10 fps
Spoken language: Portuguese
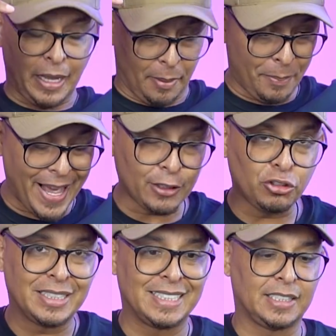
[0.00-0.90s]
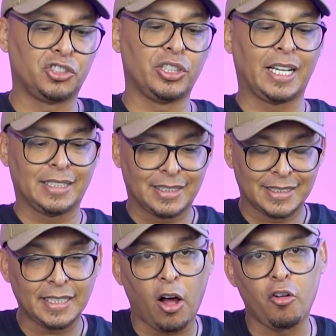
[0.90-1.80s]
Cara, pega todas essas dicas,
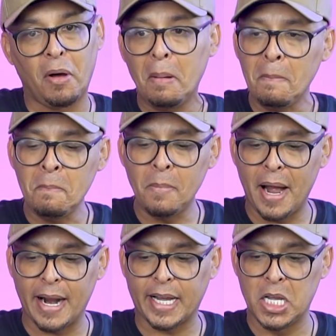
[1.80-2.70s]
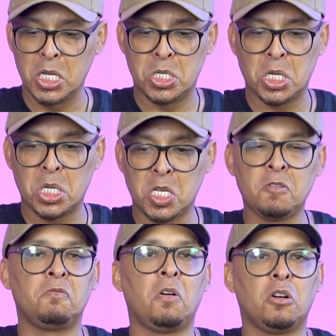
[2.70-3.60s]
salva, marca, diga
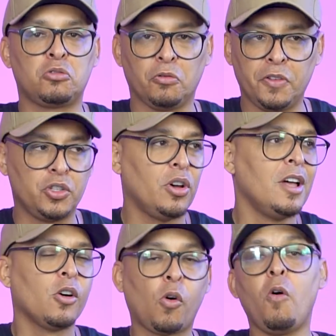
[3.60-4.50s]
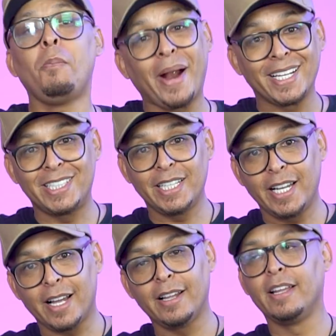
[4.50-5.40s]
volta o vídeo, compartilha,